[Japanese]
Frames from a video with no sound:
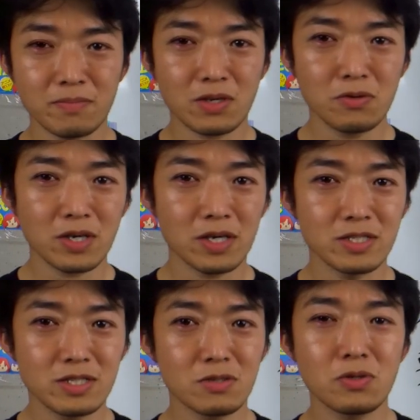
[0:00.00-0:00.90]
今日が
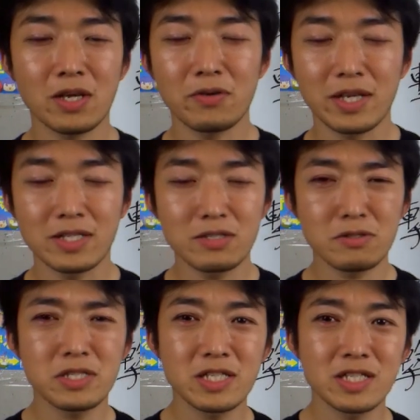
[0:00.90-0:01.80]
じゅうごなのでじゅう
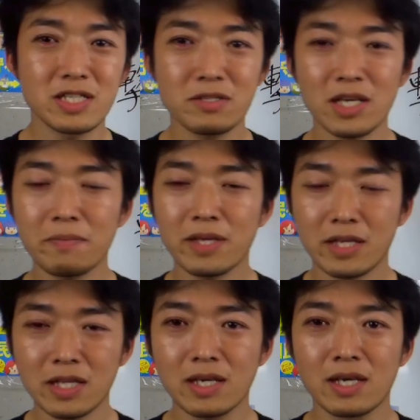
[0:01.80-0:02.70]
しちにちぐらいまで
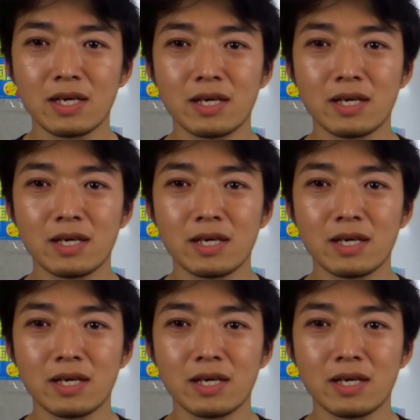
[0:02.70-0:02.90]
に、